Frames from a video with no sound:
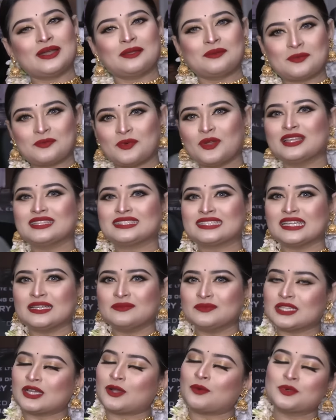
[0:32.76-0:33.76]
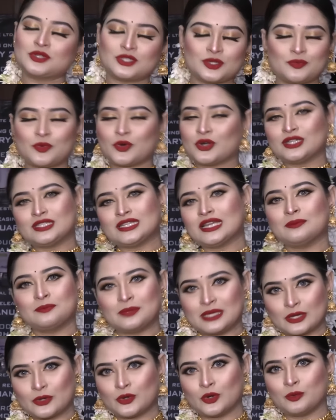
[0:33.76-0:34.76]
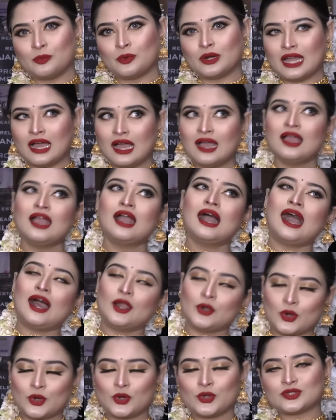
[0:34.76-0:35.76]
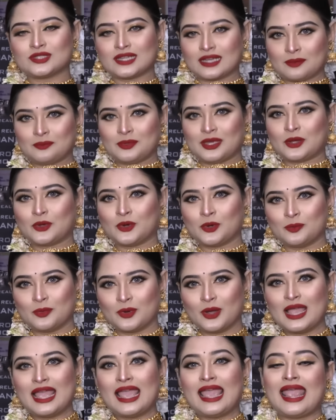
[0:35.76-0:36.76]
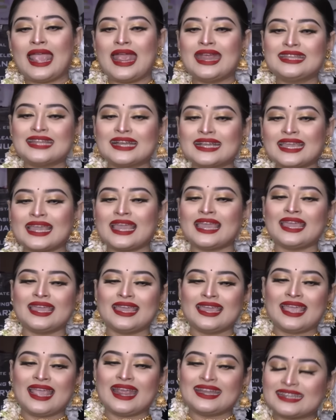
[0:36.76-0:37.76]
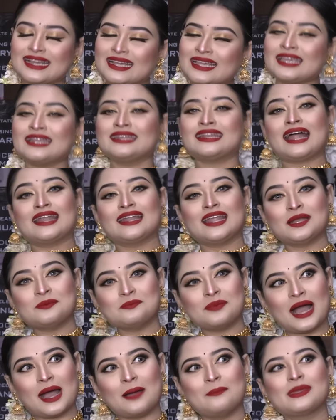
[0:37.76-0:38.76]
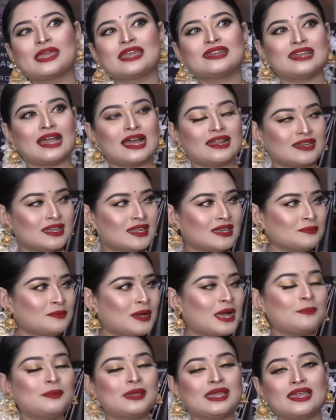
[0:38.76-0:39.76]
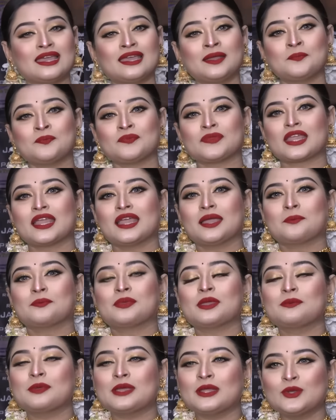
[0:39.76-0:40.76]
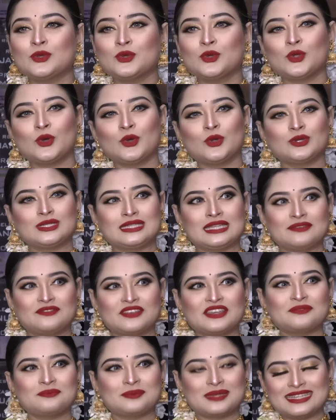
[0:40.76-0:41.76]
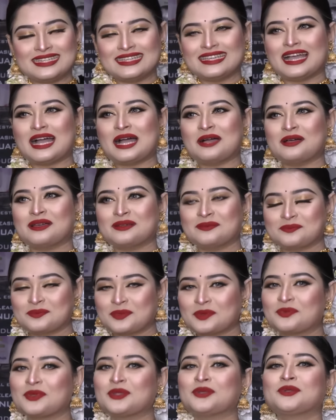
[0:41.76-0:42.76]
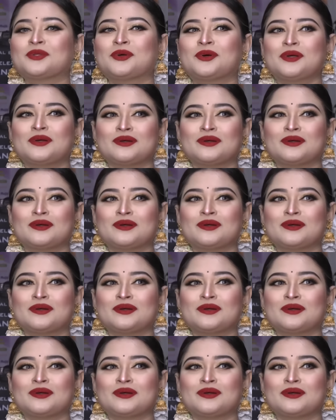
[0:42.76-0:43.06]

করে আমি বলেছিলাম যে অবশ্যই বরিশাল বিয়ে করব না আর অন্য জায়গায় বিয়ে করব এটাকেই এটাকেই নানানভাবে নানানভাবে বিভিন্ন টিভি মিডিয়া বিভিন্ন